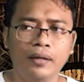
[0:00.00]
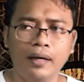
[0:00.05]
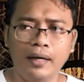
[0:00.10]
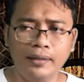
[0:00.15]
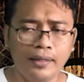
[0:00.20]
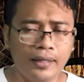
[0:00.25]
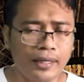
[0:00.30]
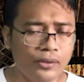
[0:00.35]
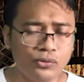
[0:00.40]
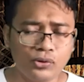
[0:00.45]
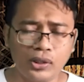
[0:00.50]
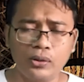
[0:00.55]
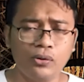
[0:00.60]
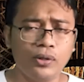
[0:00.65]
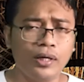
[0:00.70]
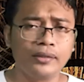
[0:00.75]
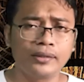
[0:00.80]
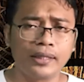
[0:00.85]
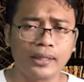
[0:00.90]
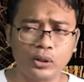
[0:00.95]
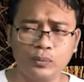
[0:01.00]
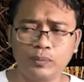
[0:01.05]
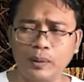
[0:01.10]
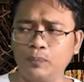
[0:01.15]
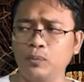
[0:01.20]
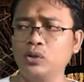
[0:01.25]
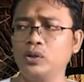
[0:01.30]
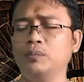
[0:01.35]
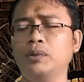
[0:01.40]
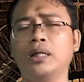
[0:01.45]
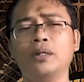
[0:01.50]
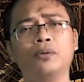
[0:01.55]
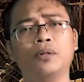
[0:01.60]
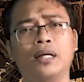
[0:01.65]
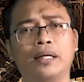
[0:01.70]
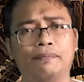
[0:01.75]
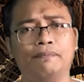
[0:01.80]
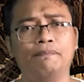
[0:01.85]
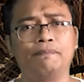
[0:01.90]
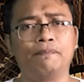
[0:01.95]
Ada ratusan orang, 149
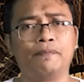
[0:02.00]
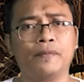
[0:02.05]
orang.